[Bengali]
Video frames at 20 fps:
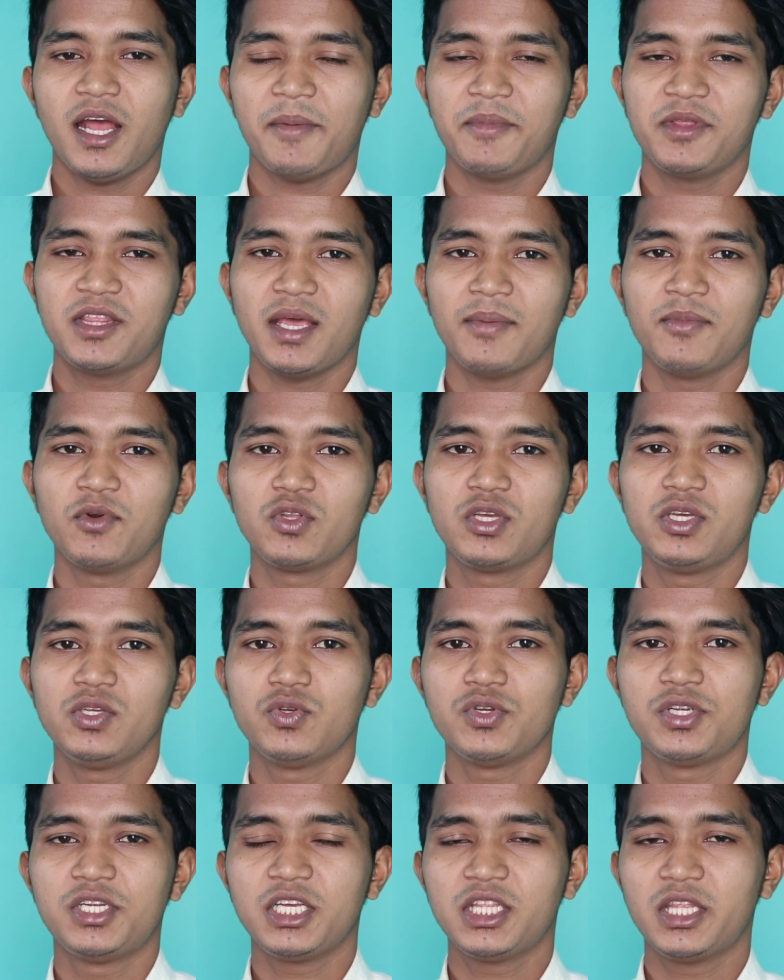আমি তেমন
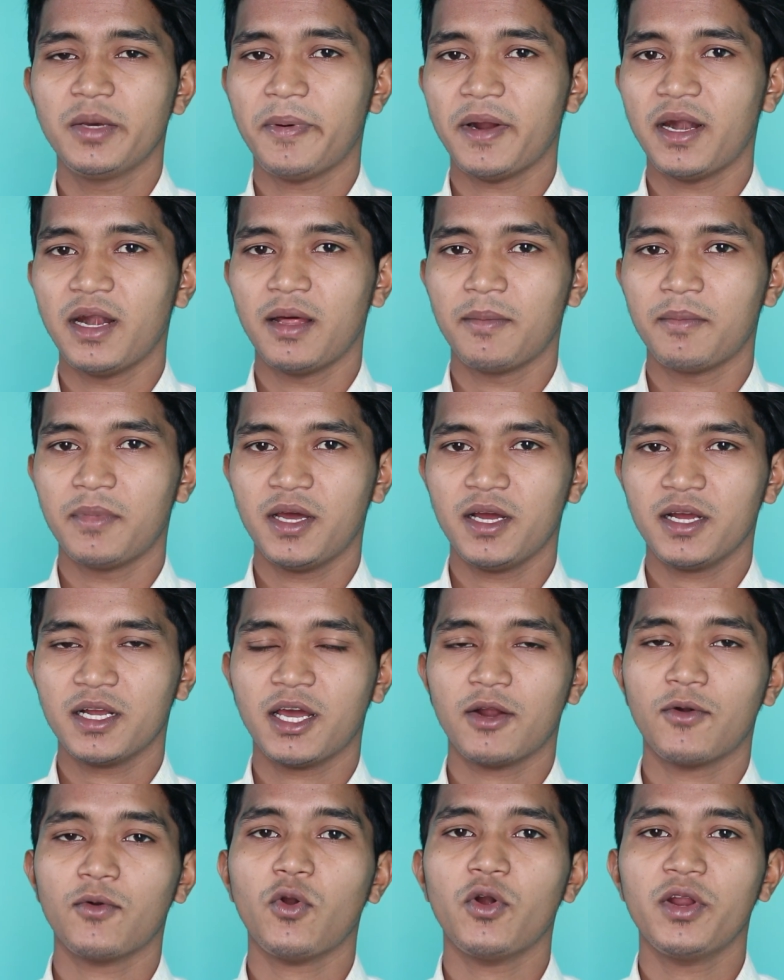কিছু শিখতে পারলাম না
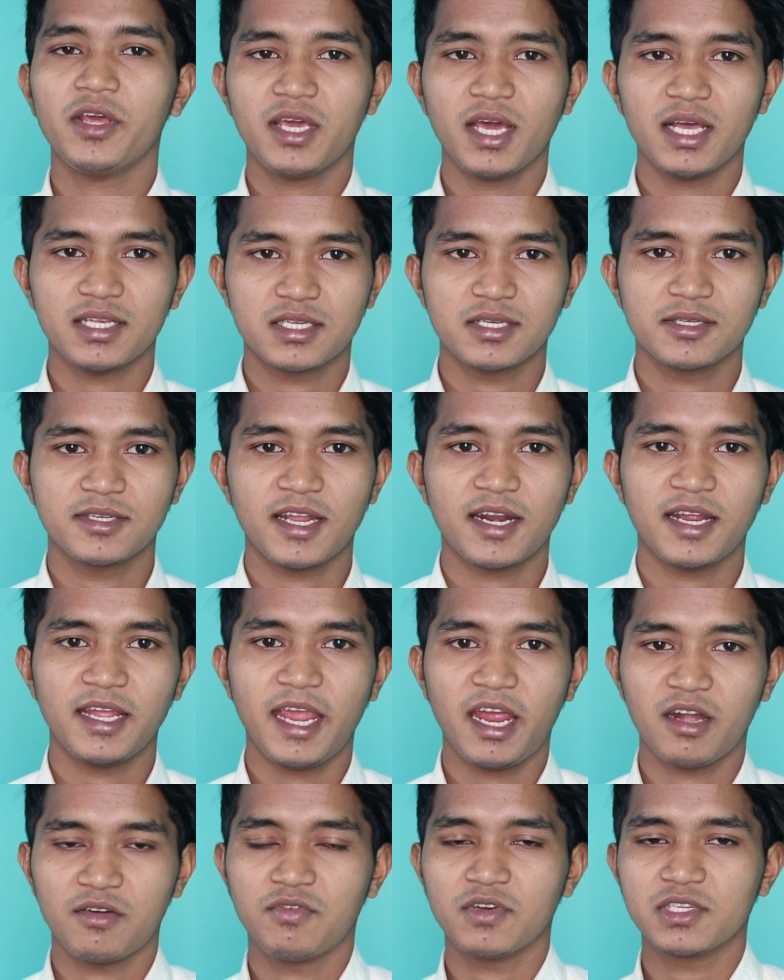কারণ অনেকে আছে যারা
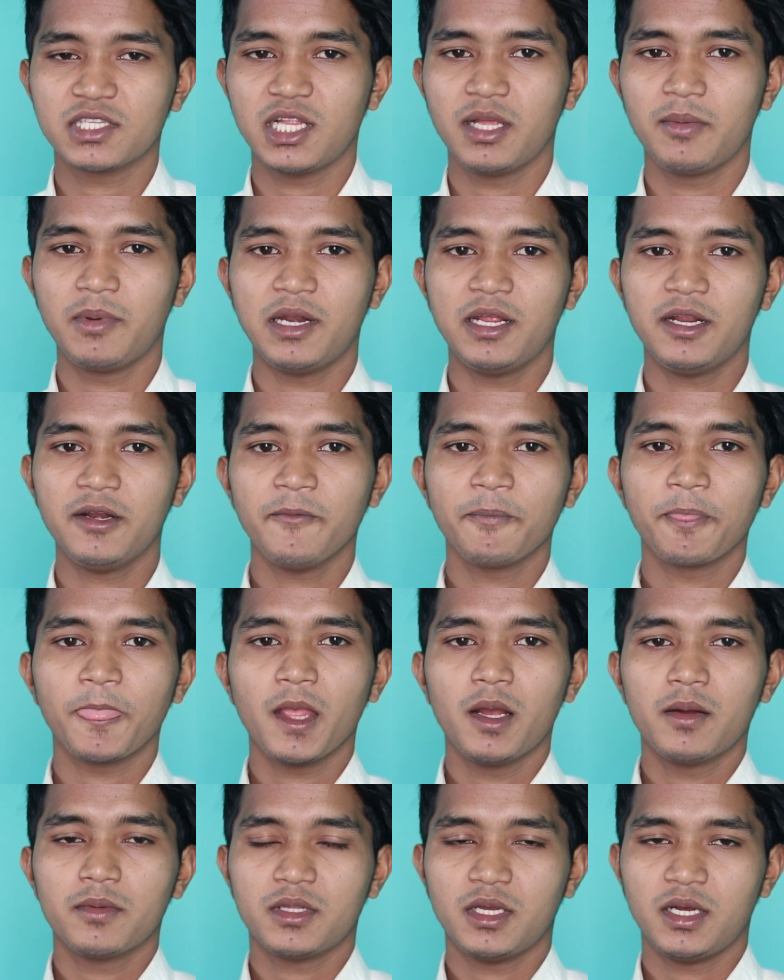অ্যাডভান্স লেভেলের
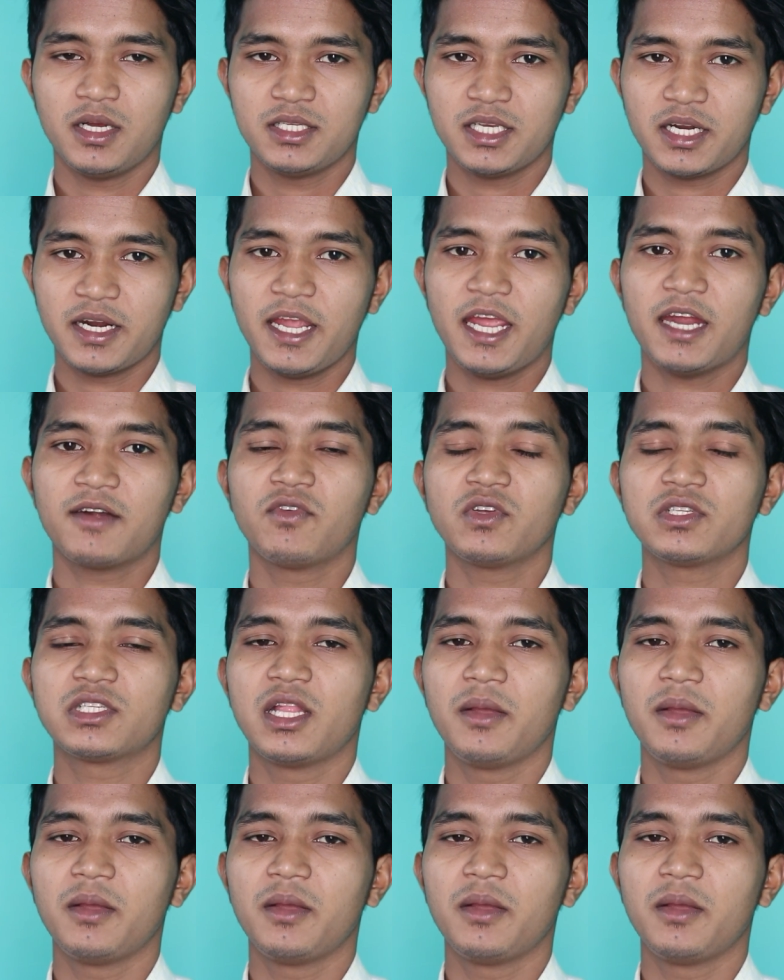যারা অ্যাডভান্স